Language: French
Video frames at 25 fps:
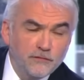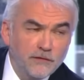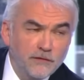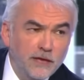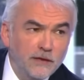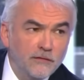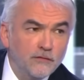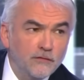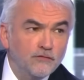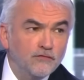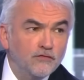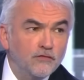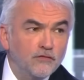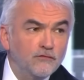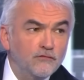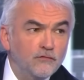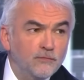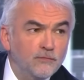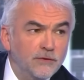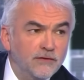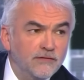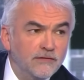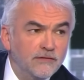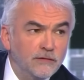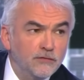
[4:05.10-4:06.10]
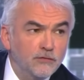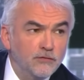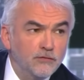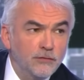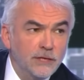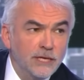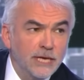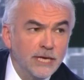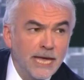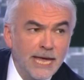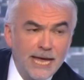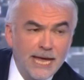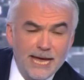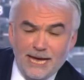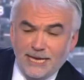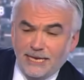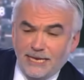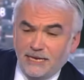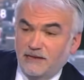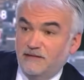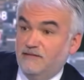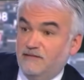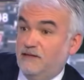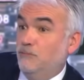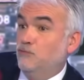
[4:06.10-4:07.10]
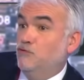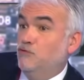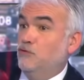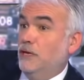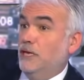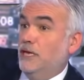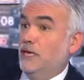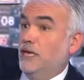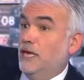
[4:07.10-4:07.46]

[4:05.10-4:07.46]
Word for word: fait, ce que vous pensez de lui à Éric Zemmour.